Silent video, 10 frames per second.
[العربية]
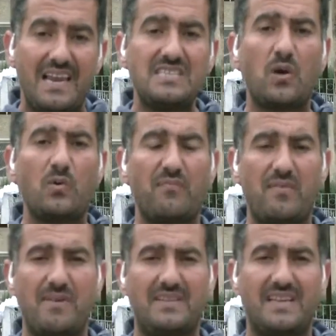ليس هنا
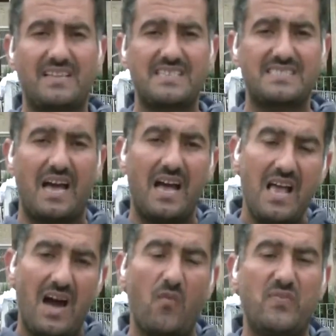في مدينة غزة
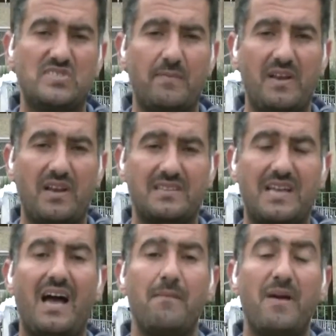أو في شمال
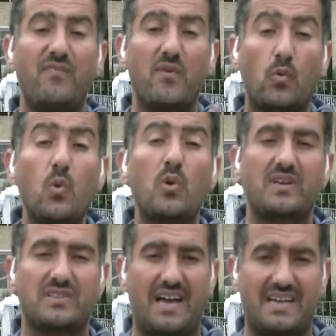القطاع بل في كل
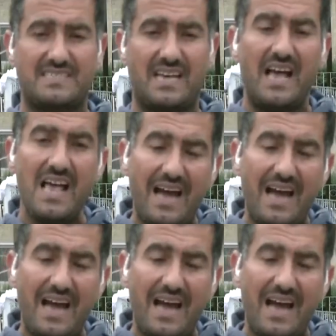قطاع غزة